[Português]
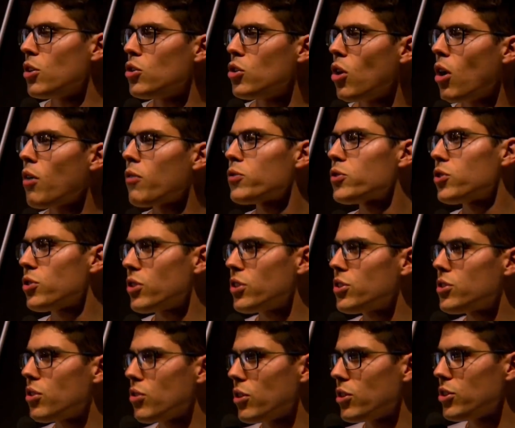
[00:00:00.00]
novos
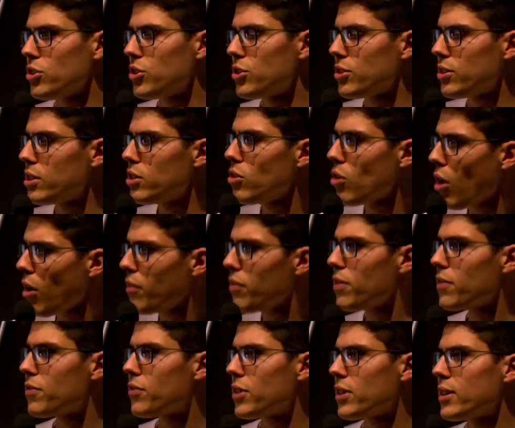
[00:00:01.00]
horizontes e
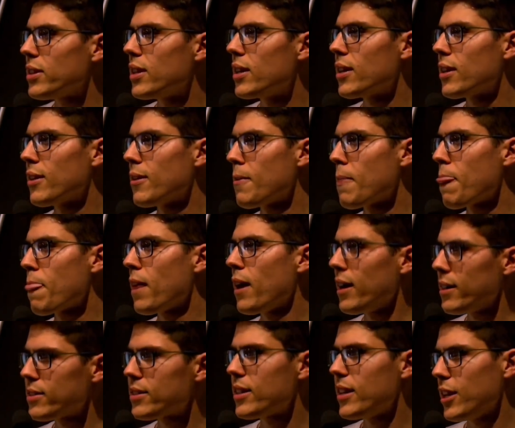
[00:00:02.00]
nova vida
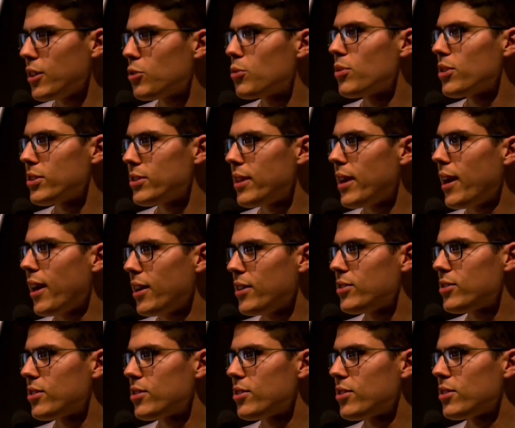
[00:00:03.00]
às criaturas
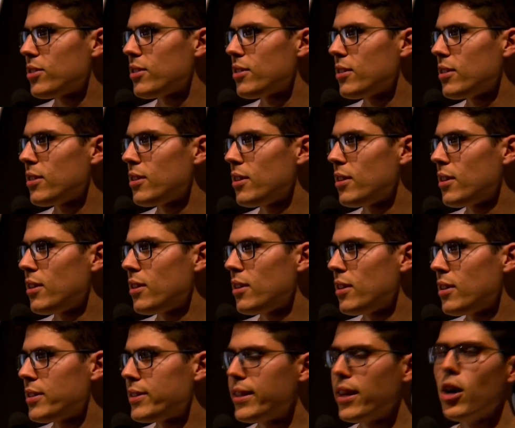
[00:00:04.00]
terrestres.
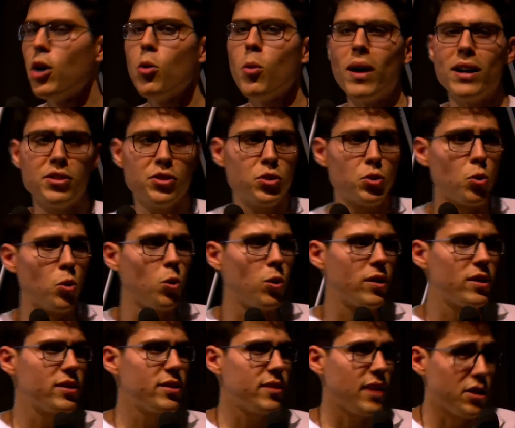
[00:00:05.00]
São as
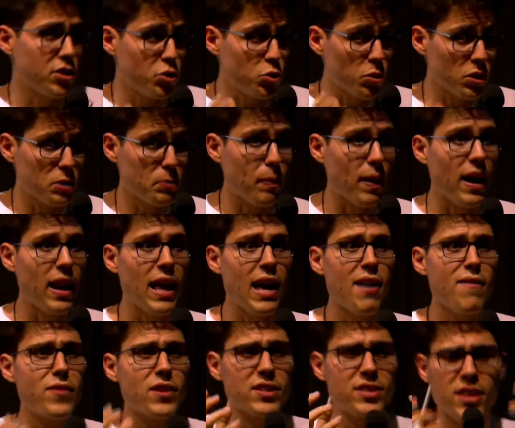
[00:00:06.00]
suas, as suas
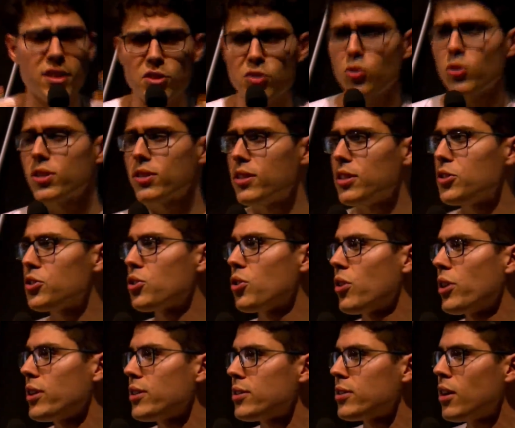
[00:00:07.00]
palavras, as suas
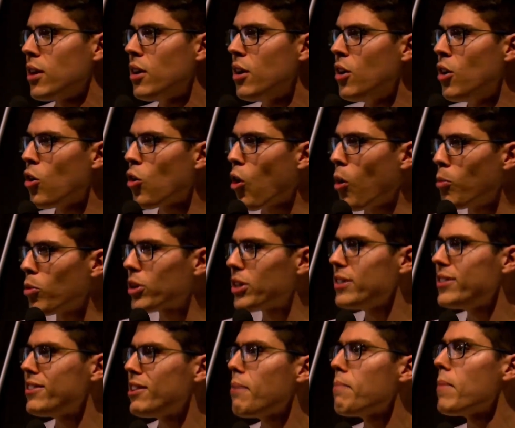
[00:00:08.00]
lições, como
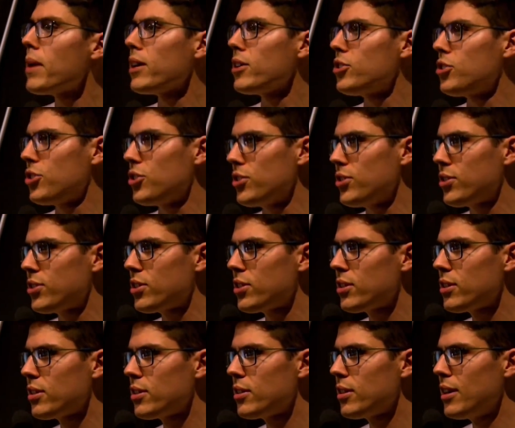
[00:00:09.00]
que
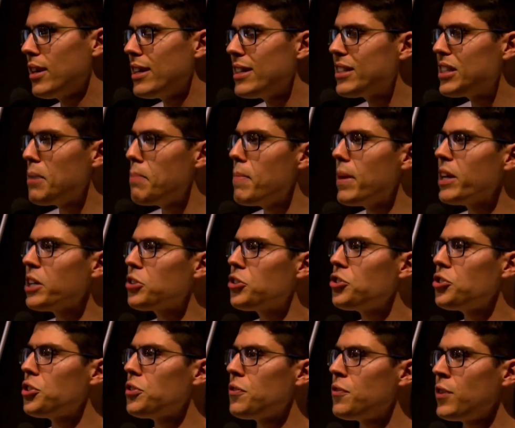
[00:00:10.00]
sementes,
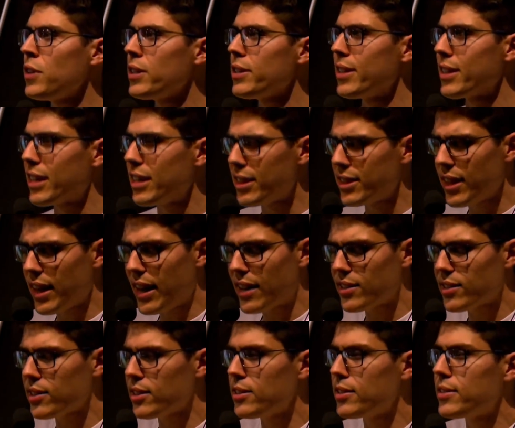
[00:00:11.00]
sementes de vida que
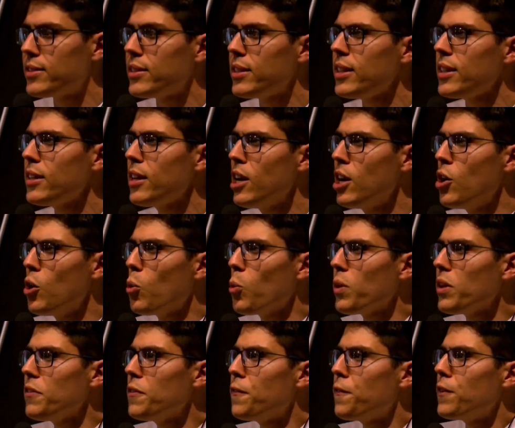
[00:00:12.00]
trazem em si
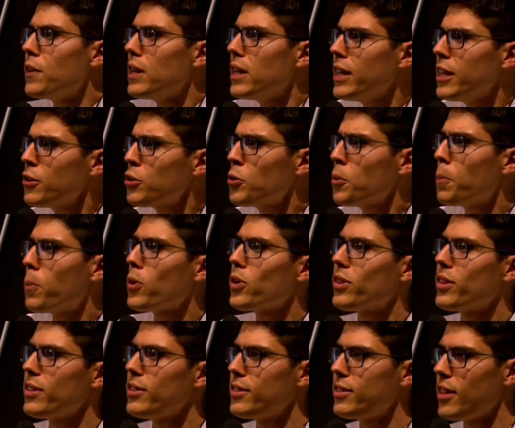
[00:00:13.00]
um infinito
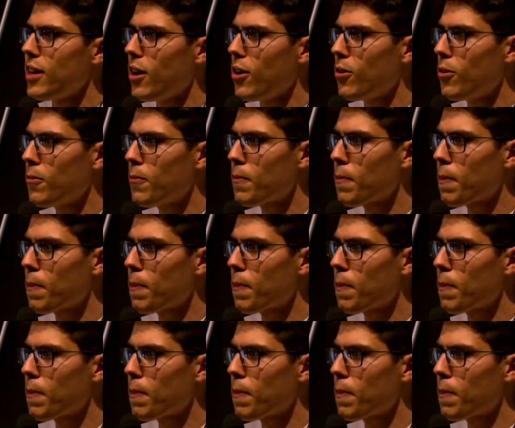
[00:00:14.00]
potencial,